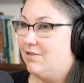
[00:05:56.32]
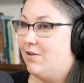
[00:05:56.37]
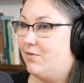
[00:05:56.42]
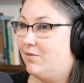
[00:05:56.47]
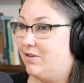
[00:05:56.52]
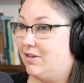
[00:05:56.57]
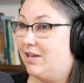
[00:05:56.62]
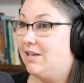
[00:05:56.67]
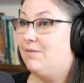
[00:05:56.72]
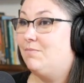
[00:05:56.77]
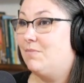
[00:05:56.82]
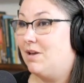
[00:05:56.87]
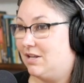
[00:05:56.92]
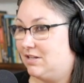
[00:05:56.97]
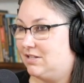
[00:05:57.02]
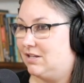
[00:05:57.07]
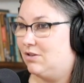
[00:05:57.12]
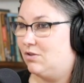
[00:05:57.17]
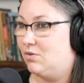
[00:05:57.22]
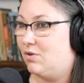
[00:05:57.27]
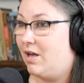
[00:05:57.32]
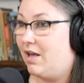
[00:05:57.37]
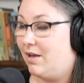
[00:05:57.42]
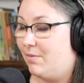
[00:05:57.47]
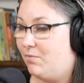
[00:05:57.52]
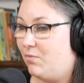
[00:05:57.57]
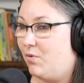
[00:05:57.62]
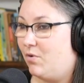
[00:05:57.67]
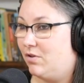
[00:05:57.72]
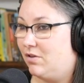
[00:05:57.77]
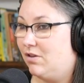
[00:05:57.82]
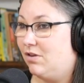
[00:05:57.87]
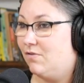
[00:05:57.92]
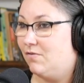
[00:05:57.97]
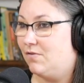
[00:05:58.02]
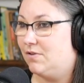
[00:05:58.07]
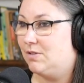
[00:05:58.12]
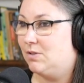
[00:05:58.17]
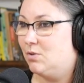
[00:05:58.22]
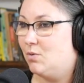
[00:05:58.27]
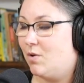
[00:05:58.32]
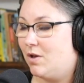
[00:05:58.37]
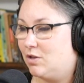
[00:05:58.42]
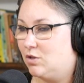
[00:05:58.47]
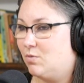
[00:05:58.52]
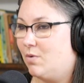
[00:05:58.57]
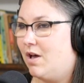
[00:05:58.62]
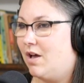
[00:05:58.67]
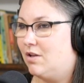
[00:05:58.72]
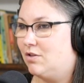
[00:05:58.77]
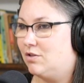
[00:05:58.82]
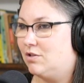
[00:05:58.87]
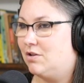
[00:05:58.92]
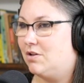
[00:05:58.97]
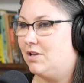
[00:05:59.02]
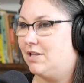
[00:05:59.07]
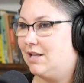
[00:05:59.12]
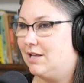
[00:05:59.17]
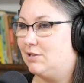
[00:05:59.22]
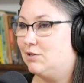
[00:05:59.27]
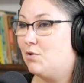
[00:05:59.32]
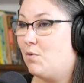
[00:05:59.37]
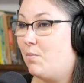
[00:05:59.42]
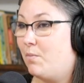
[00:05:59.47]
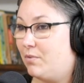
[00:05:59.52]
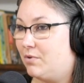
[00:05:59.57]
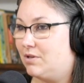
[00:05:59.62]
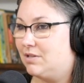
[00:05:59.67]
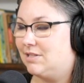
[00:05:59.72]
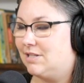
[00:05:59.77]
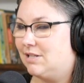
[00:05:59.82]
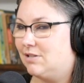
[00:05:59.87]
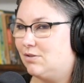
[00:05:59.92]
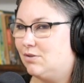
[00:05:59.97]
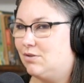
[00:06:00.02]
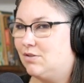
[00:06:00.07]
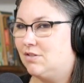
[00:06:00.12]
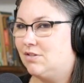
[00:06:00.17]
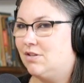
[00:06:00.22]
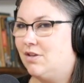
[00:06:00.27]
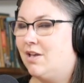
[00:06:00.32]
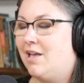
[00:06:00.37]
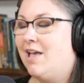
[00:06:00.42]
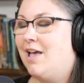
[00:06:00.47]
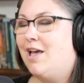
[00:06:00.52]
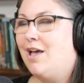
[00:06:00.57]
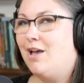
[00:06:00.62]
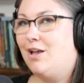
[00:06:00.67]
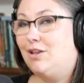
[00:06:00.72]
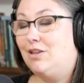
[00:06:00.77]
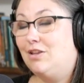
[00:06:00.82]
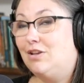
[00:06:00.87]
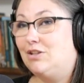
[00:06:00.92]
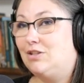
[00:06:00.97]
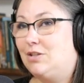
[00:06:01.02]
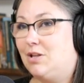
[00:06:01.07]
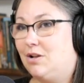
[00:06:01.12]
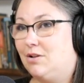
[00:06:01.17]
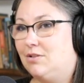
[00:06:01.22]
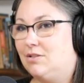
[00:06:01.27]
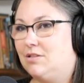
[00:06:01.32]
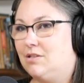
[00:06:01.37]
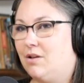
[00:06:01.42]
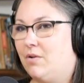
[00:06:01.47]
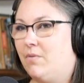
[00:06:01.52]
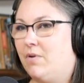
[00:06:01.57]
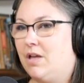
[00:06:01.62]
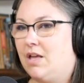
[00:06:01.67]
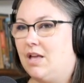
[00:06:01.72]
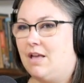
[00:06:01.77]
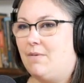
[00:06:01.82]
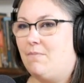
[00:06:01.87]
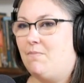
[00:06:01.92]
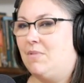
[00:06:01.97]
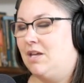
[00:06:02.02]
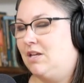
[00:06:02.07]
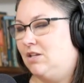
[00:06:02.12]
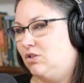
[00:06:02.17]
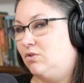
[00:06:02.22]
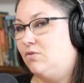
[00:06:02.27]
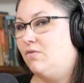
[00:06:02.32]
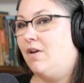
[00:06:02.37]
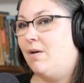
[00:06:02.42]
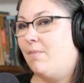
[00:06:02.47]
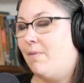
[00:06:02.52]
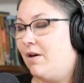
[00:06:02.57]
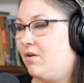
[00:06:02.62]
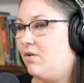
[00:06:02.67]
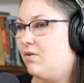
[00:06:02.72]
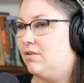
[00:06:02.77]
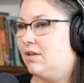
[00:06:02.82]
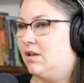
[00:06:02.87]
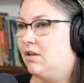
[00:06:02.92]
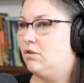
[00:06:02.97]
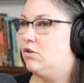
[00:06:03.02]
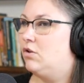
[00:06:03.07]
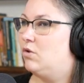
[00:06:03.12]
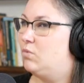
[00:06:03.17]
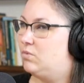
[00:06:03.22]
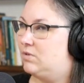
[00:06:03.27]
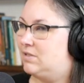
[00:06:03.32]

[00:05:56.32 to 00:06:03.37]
Donc, imagine-toi hein, pour qu'une physio en soit rendue là dans son processus euh, de solution. Mais je suis vraiment contente de où